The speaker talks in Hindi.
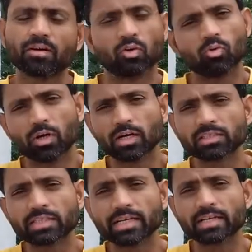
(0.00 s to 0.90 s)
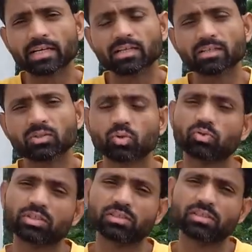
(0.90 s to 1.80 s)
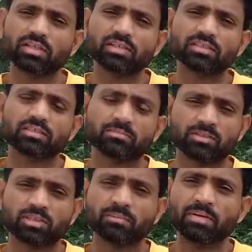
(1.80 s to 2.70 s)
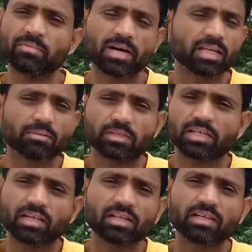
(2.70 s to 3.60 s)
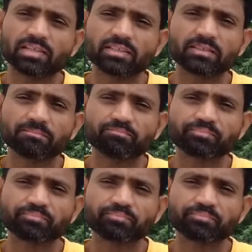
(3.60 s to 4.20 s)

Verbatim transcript: और वो कर जाएगा तो उसके शरीर से समस्त बीमारियां भी निकल जाएंगी